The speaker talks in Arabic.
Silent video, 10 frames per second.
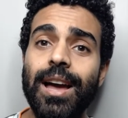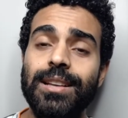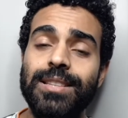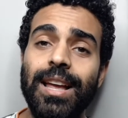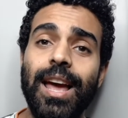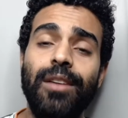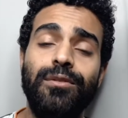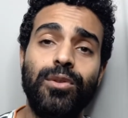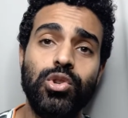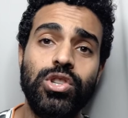إذا كان
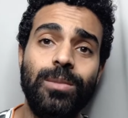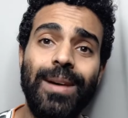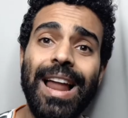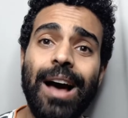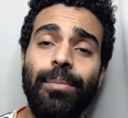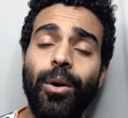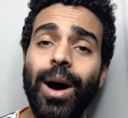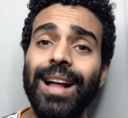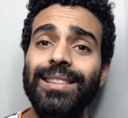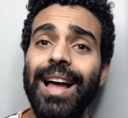في نص الملعب أو
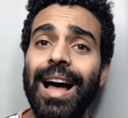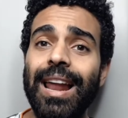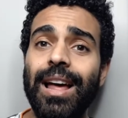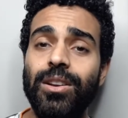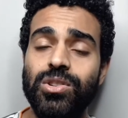حتى على